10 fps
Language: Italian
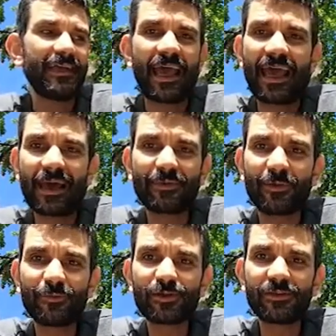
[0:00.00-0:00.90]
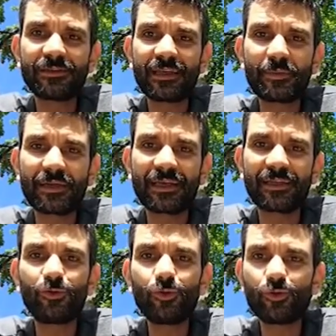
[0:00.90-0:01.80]
abbiamo bisogno di te perché
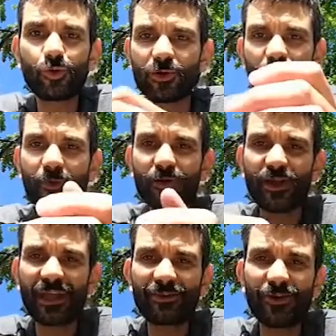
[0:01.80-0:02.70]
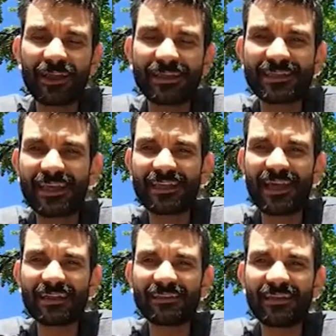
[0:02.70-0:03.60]
tutto questo progetto è
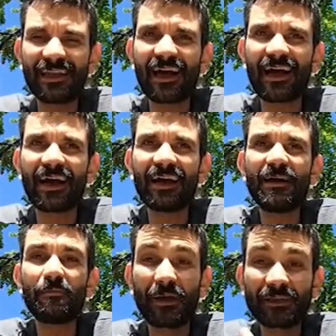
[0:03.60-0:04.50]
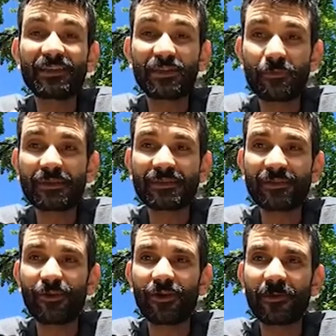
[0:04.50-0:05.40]
all'insegna della
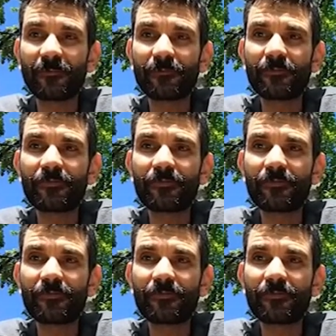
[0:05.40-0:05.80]
partecipazione.